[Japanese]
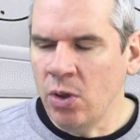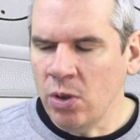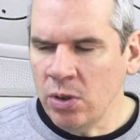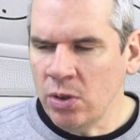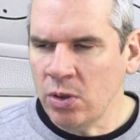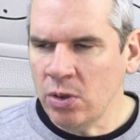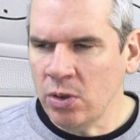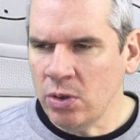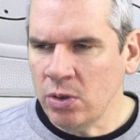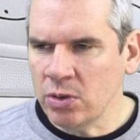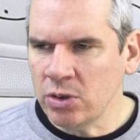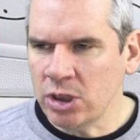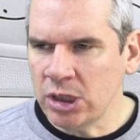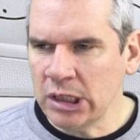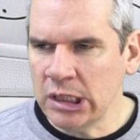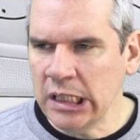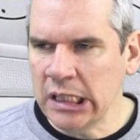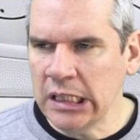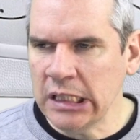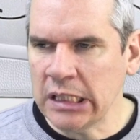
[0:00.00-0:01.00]
の
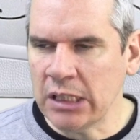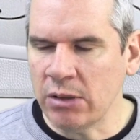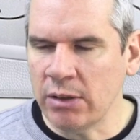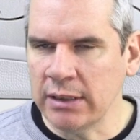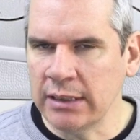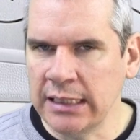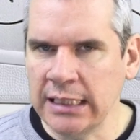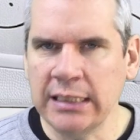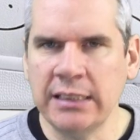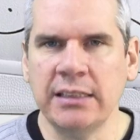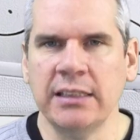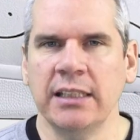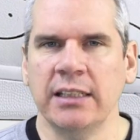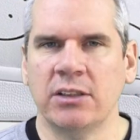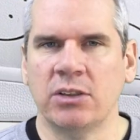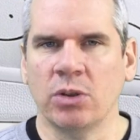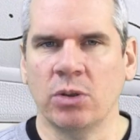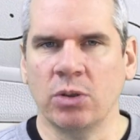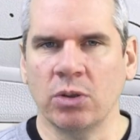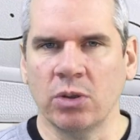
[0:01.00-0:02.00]
スニーカーは
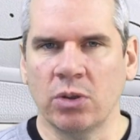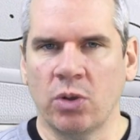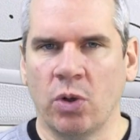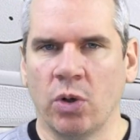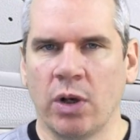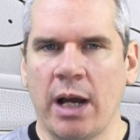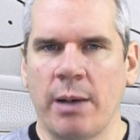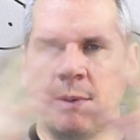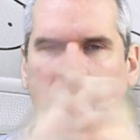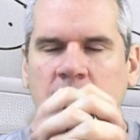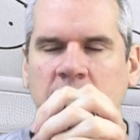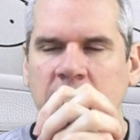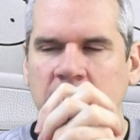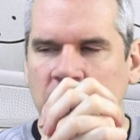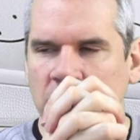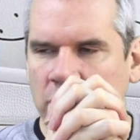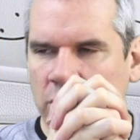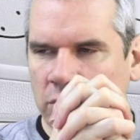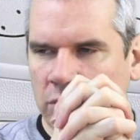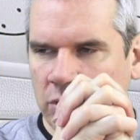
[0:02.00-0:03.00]
ディズニーとコラボに
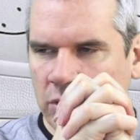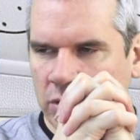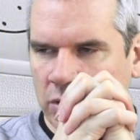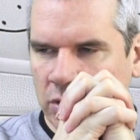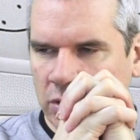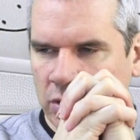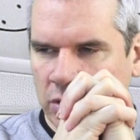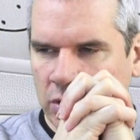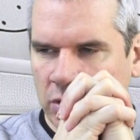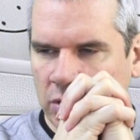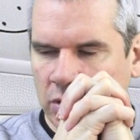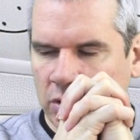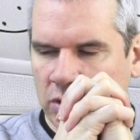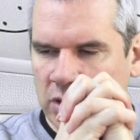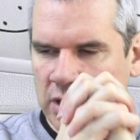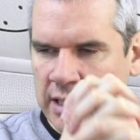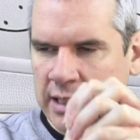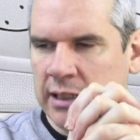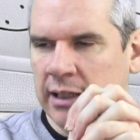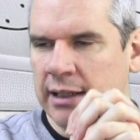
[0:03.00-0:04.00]
する
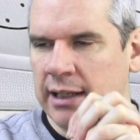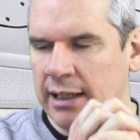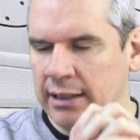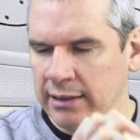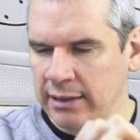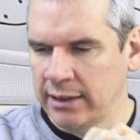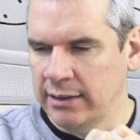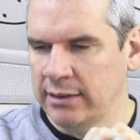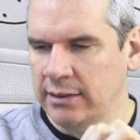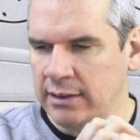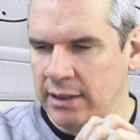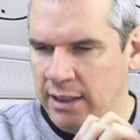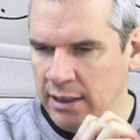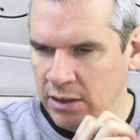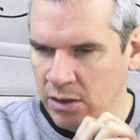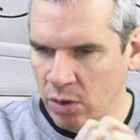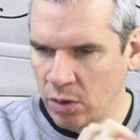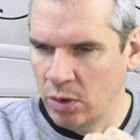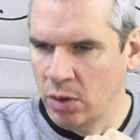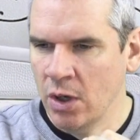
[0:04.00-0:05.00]
スニーカーなんですけ
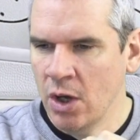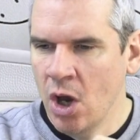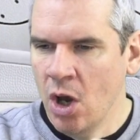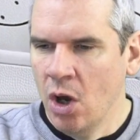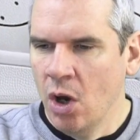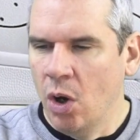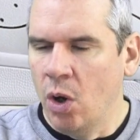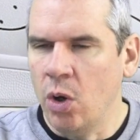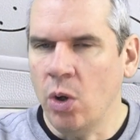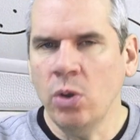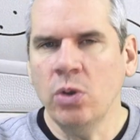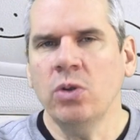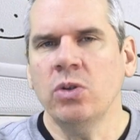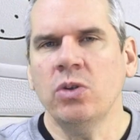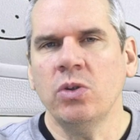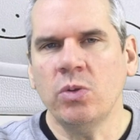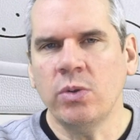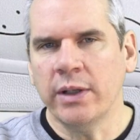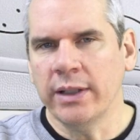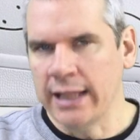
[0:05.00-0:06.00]
ど、本
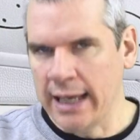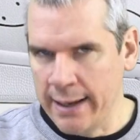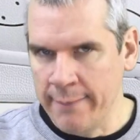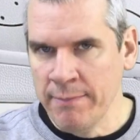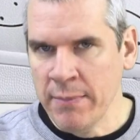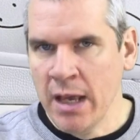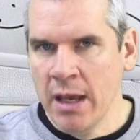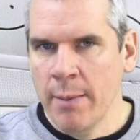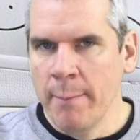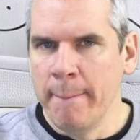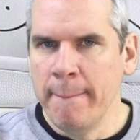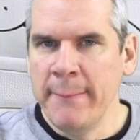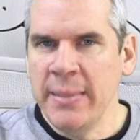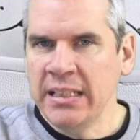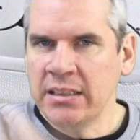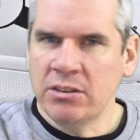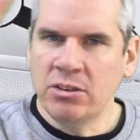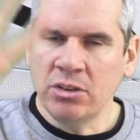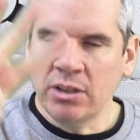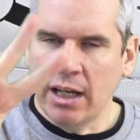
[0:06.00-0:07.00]
当はね、
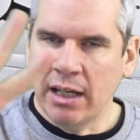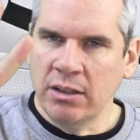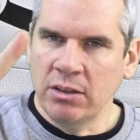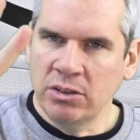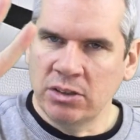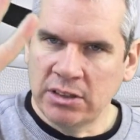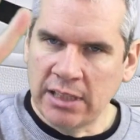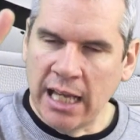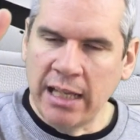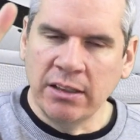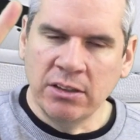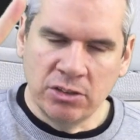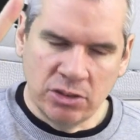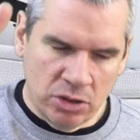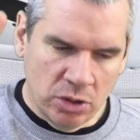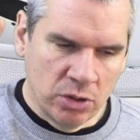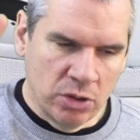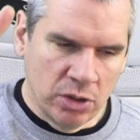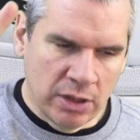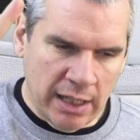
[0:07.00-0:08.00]
3つがある、3
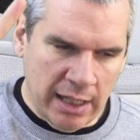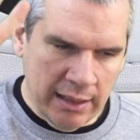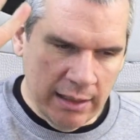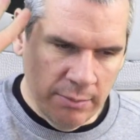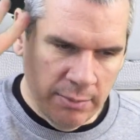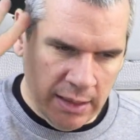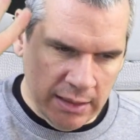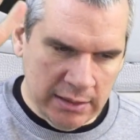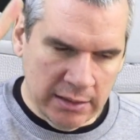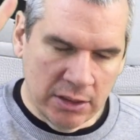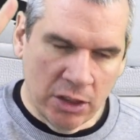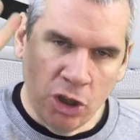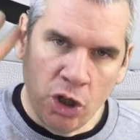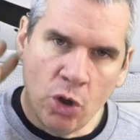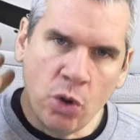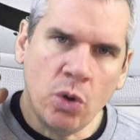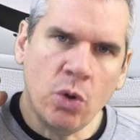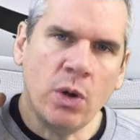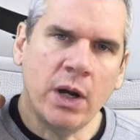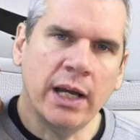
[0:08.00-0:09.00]
足があります。今
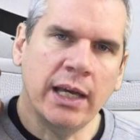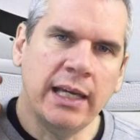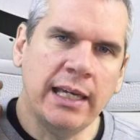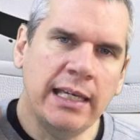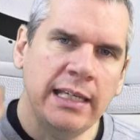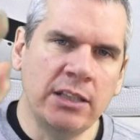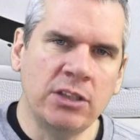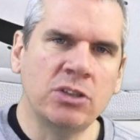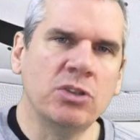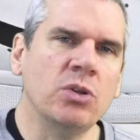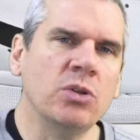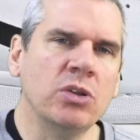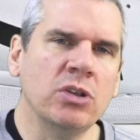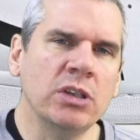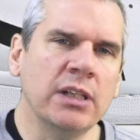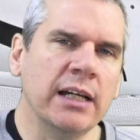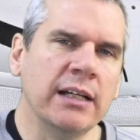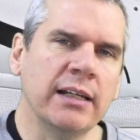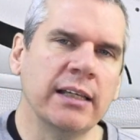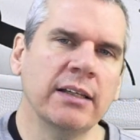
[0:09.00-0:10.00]
日は1
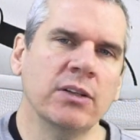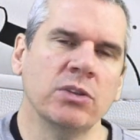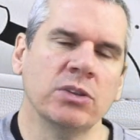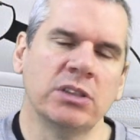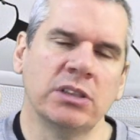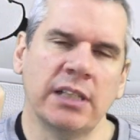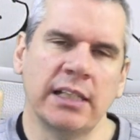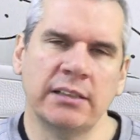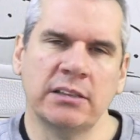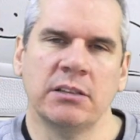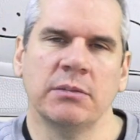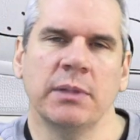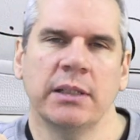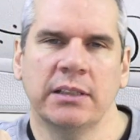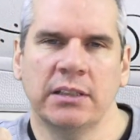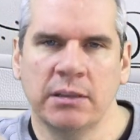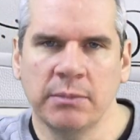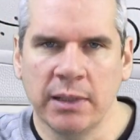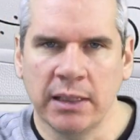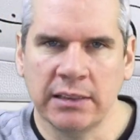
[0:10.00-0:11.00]
足だけの説明
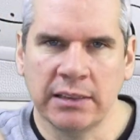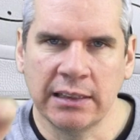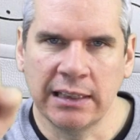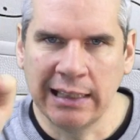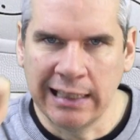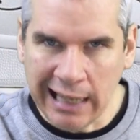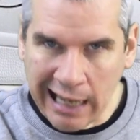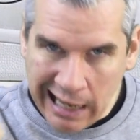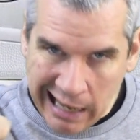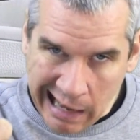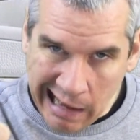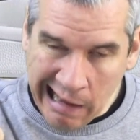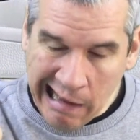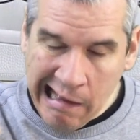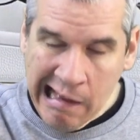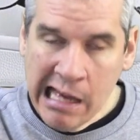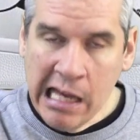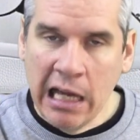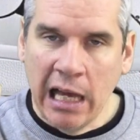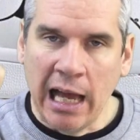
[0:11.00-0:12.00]
しますが、
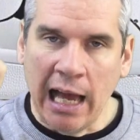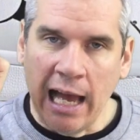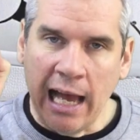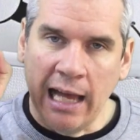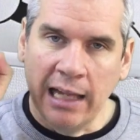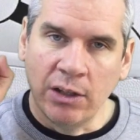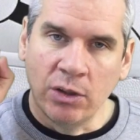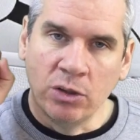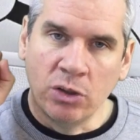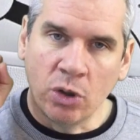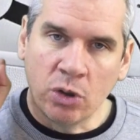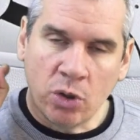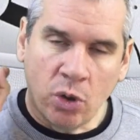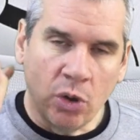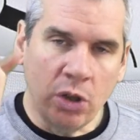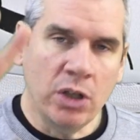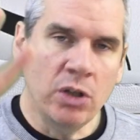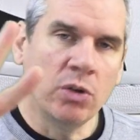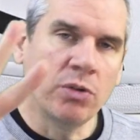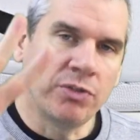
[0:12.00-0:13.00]

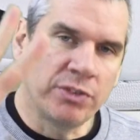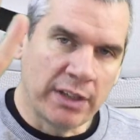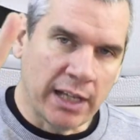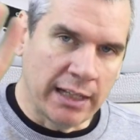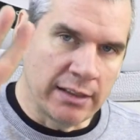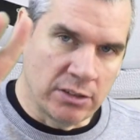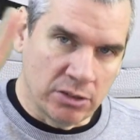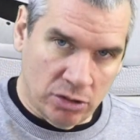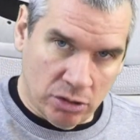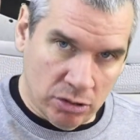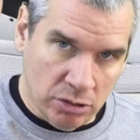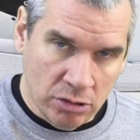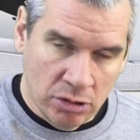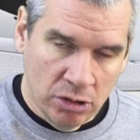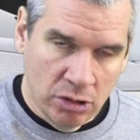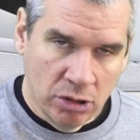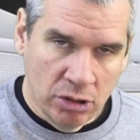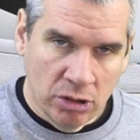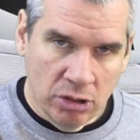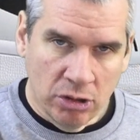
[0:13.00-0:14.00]
残りの2つ、
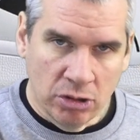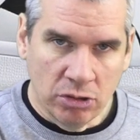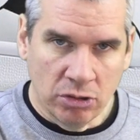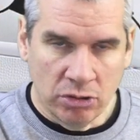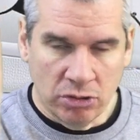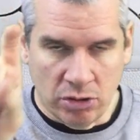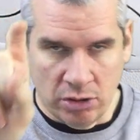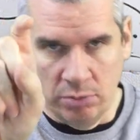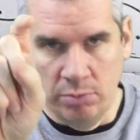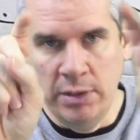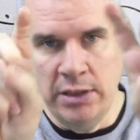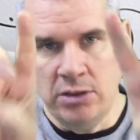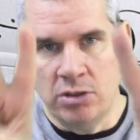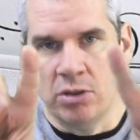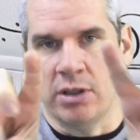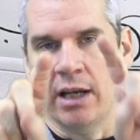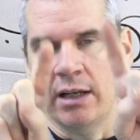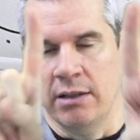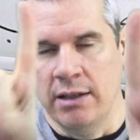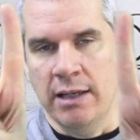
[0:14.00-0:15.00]
3
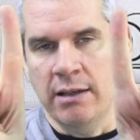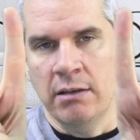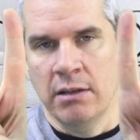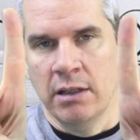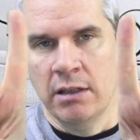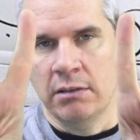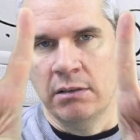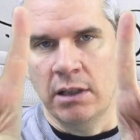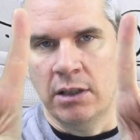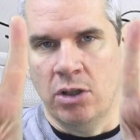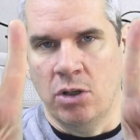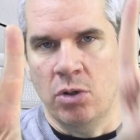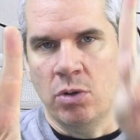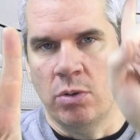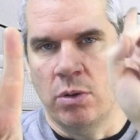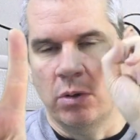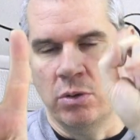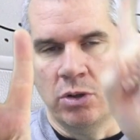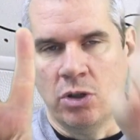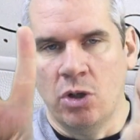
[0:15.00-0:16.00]
つがあるね。で今日